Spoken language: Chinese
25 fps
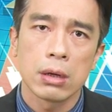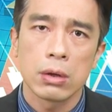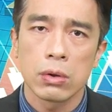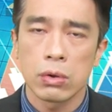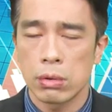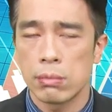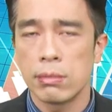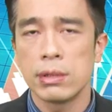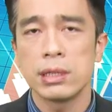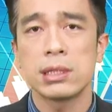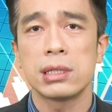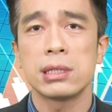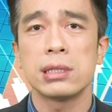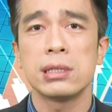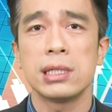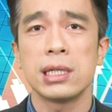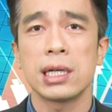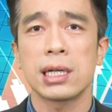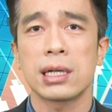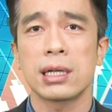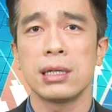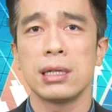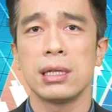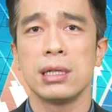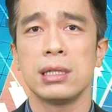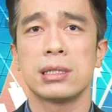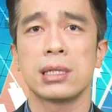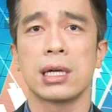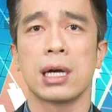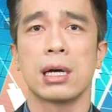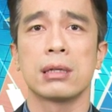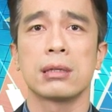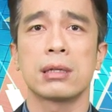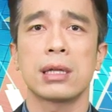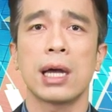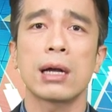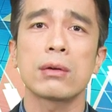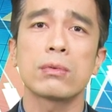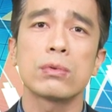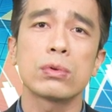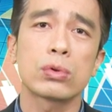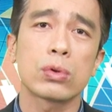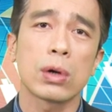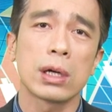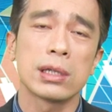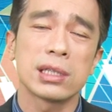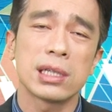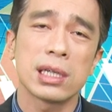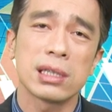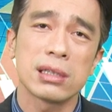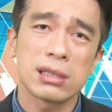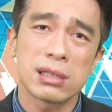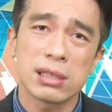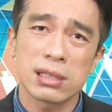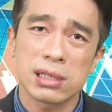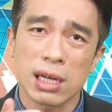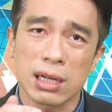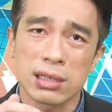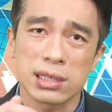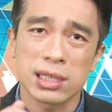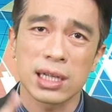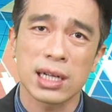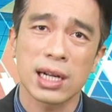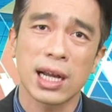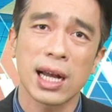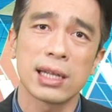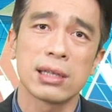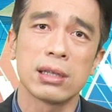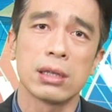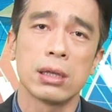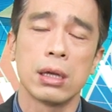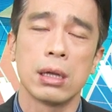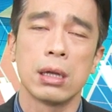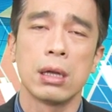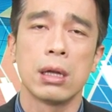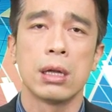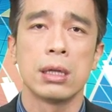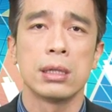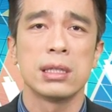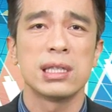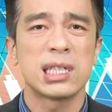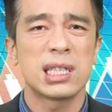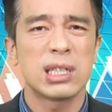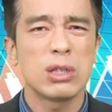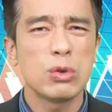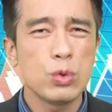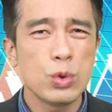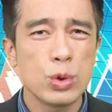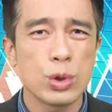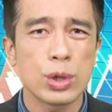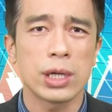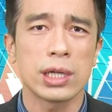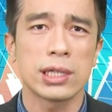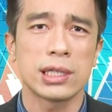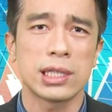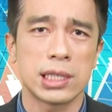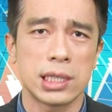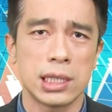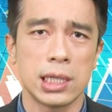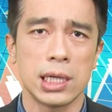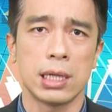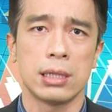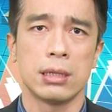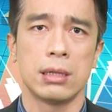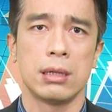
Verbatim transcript: 我们直接跟你讲，台股短线至少先看。”月线，